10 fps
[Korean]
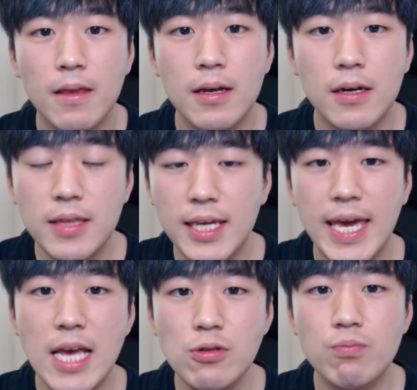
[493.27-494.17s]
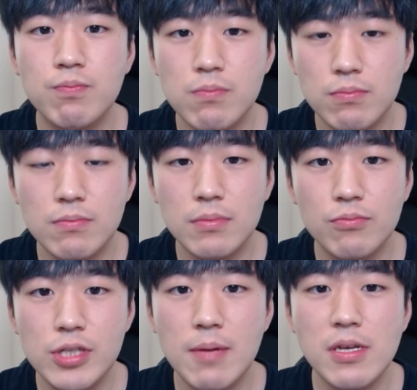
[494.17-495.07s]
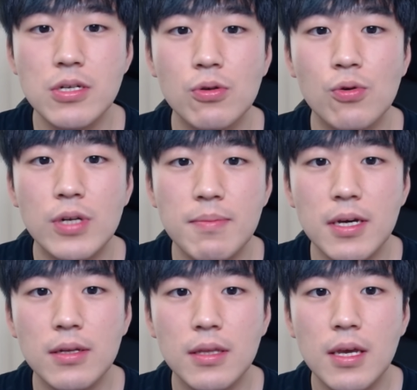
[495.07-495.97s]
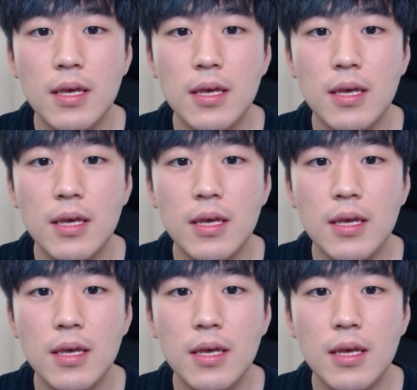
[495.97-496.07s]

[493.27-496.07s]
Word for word: 근데 계속 무차별적으로 올리면